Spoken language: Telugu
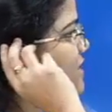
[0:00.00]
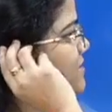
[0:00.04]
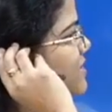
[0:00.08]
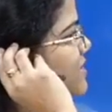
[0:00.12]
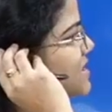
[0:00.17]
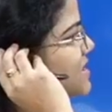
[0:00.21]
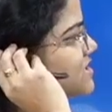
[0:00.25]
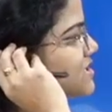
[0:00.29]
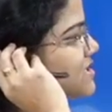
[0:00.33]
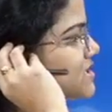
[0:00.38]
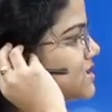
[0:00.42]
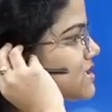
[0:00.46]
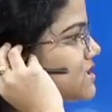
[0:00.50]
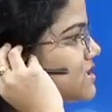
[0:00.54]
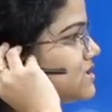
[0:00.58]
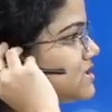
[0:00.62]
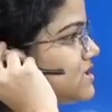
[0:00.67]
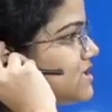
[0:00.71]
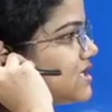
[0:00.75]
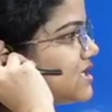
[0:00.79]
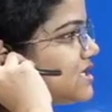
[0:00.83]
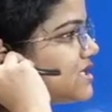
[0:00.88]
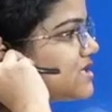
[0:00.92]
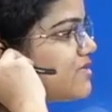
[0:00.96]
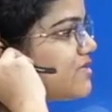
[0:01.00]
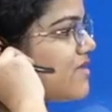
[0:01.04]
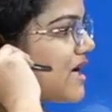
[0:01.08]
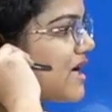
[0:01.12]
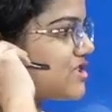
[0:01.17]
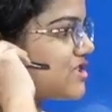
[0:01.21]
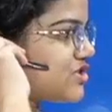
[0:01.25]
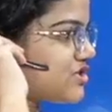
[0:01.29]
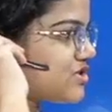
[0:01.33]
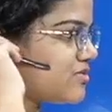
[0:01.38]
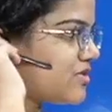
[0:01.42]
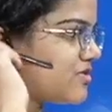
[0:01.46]
బ్యాచ్ అండి దట్ ఈస్
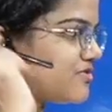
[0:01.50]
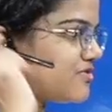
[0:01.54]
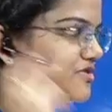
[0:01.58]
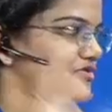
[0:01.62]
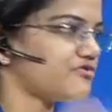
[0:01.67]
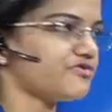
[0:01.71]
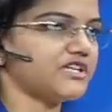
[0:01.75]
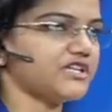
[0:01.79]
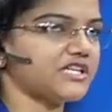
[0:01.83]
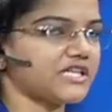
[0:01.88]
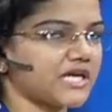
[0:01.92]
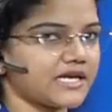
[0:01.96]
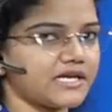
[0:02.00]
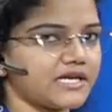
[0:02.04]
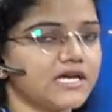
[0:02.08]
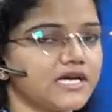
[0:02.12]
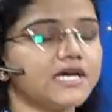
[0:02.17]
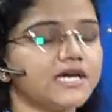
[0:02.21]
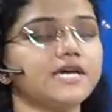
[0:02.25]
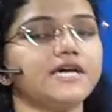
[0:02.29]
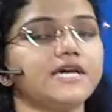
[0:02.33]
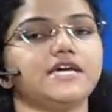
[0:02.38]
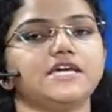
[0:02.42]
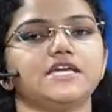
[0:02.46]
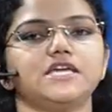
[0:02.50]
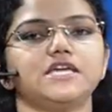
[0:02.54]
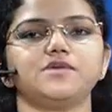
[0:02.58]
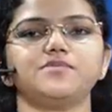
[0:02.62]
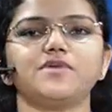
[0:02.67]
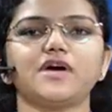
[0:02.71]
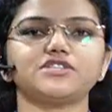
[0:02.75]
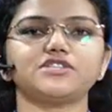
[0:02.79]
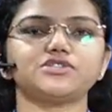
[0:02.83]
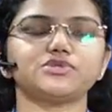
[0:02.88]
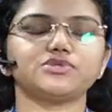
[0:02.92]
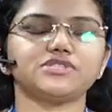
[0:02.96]
బ్యాచ్ నెంబర్ ఫిఫ్టీ నైన్ ఈ
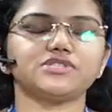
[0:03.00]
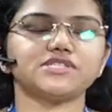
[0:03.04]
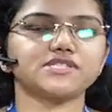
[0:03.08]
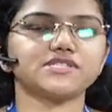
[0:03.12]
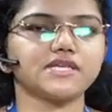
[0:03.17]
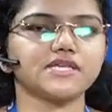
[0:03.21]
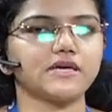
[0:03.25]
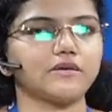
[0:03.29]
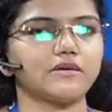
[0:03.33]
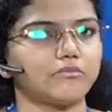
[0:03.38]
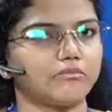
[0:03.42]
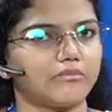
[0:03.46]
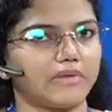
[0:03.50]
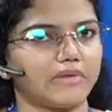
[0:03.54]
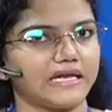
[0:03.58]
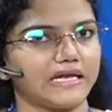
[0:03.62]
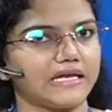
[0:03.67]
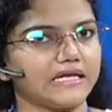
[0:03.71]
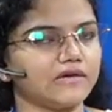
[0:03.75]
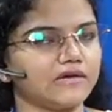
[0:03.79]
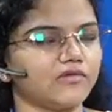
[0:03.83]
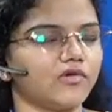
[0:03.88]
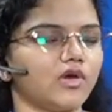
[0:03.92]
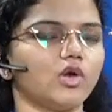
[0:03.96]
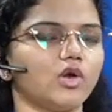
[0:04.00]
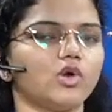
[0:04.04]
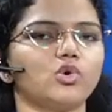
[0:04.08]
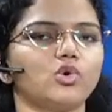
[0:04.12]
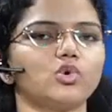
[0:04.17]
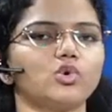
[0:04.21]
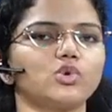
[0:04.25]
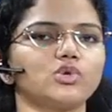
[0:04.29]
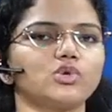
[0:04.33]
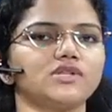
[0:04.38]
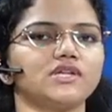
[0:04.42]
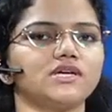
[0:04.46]
బ్యాచ్ వచ్చేసి బైలింగ్ వెల్లో
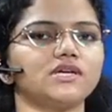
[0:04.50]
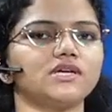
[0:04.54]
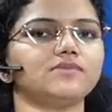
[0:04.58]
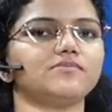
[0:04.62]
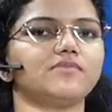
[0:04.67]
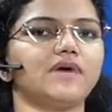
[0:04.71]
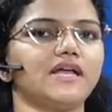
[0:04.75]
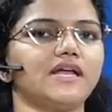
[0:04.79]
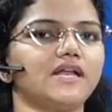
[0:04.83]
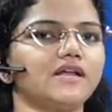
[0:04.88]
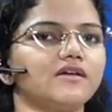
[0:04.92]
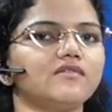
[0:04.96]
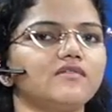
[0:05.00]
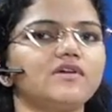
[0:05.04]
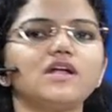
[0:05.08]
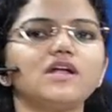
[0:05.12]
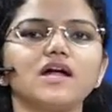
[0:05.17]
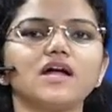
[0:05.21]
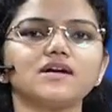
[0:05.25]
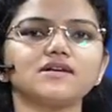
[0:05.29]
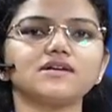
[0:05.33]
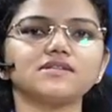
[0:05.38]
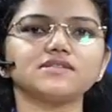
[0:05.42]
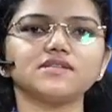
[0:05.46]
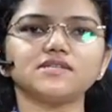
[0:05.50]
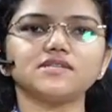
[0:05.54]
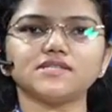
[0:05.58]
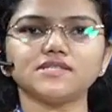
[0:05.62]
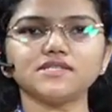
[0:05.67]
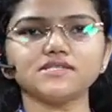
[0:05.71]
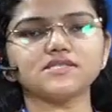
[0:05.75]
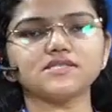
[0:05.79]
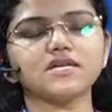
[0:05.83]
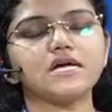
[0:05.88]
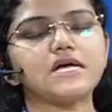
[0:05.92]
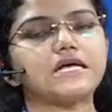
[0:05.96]
ఉంటుంది బైలింగ్ వెల్ అంటే దట్
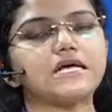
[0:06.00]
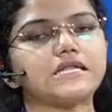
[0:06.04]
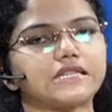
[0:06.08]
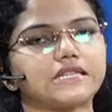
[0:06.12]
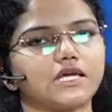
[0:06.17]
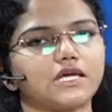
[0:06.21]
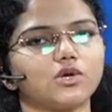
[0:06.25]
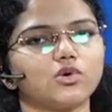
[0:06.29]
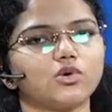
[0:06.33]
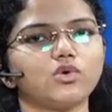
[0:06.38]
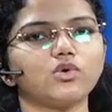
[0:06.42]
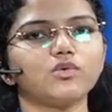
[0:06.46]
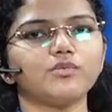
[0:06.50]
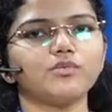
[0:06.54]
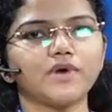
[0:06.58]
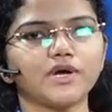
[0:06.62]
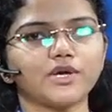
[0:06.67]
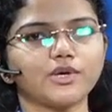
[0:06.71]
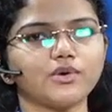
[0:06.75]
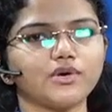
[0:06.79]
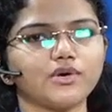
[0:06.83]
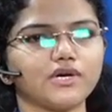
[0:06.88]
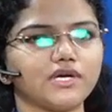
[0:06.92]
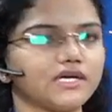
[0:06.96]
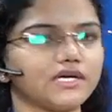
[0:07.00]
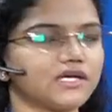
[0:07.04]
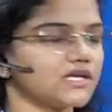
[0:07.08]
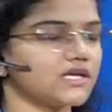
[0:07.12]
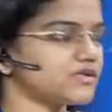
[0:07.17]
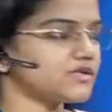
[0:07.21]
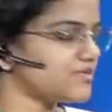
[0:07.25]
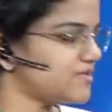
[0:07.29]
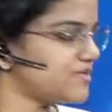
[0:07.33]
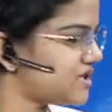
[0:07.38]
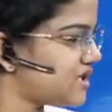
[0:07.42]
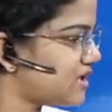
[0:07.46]
ఈస్ తెలుగు మరియు
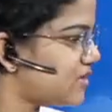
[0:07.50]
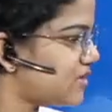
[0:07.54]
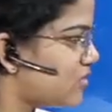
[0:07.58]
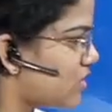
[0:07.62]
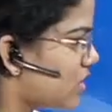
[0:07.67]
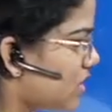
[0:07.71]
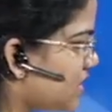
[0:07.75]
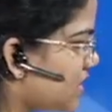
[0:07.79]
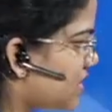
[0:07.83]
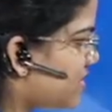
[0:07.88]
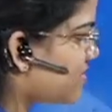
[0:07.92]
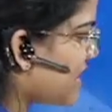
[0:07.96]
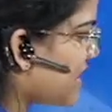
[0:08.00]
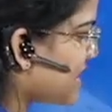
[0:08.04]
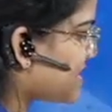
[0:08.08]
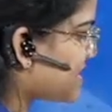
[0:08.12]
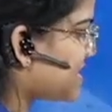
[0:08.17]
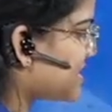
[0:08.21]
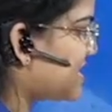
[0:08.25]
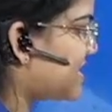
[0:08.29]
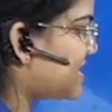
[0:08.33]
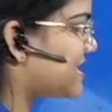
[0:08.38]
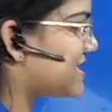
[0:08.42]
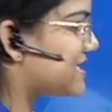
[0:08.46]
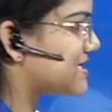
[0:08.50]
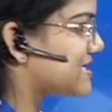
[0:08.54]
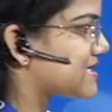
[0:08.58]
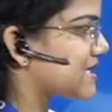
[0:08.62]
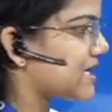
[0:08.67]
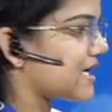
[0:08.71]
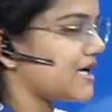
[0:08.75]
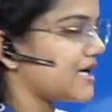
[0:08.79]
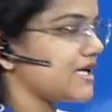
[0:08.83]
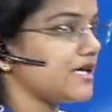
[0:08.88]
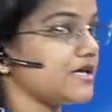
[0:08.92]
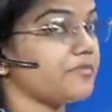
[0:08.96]
ఇంగ్లీష్ మీడియంలో ఈ బ్యాచ్ని డీల్
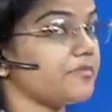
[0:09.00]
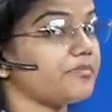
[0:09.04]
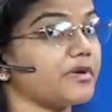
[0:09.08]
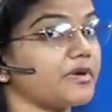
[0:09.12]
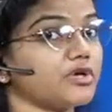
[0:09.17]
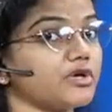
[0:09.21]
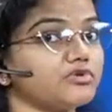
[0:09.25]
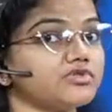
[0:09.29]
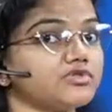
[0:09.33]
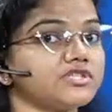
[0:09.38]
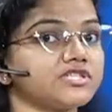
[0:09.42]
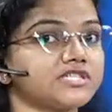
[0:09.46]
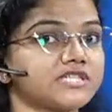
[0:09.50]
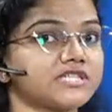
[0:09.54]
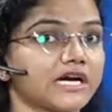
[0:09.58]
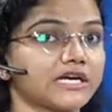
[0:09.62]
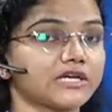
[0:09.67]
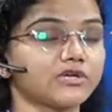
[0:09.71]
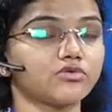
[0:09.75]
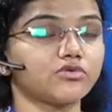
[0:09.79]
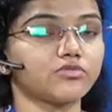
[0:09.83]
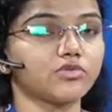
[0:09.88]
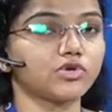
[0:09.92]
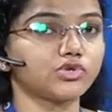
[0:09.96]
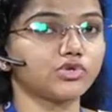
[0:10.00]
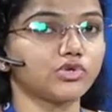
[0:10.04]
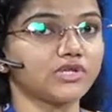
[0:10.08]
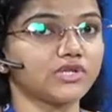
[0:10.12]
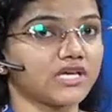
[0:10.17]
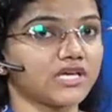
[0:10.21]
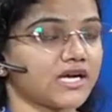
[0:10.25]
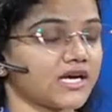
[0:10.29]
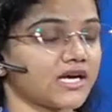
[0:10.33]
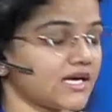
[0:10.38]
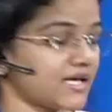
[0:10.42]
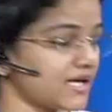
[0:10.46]
చేస్తారండి ఎప్పటి నుంచి స్టార్ట్
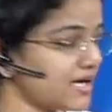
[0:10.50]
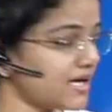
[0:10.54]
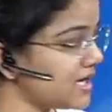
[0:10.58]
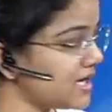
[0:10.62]
అవ్వబోతుంది అని అంటే